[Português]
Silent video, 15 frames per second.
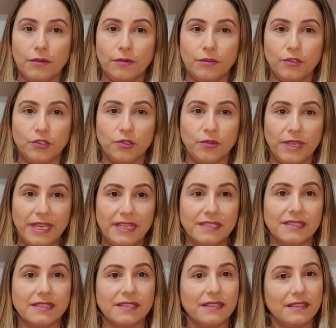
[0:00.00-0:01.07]
o
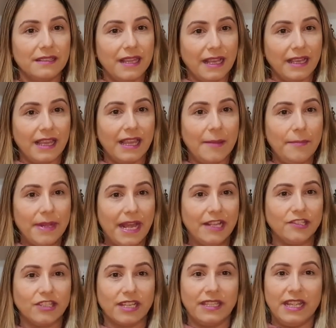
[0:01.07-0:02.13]
juiz daquela
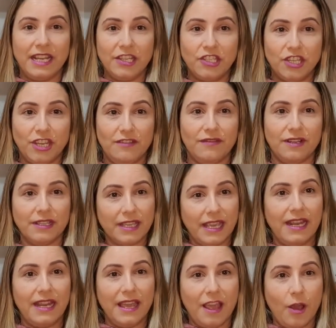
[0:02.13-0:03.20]
prática delitiva, que
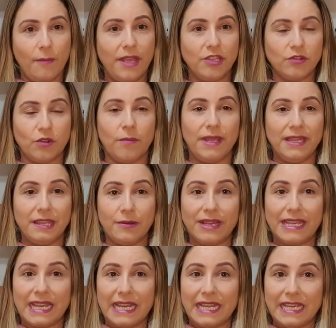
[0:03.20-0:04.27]
ele realmente cometeu
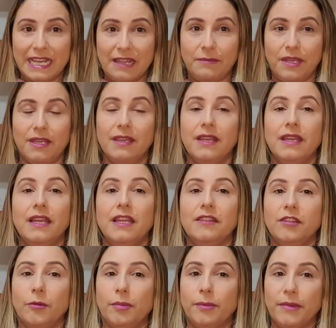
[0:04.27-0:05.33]
aquele crime.
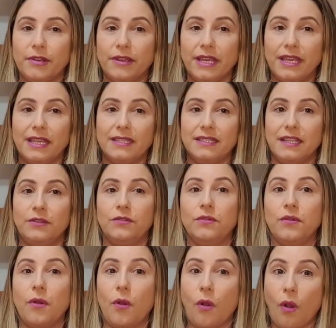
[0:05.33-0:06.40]
Então, o primeiro
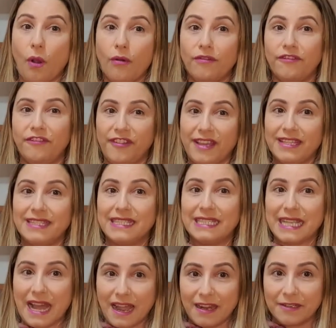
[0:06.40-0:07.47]
requisito,
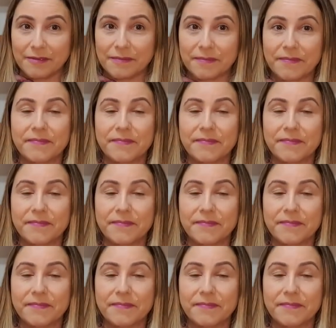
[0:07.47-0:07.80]
confessar.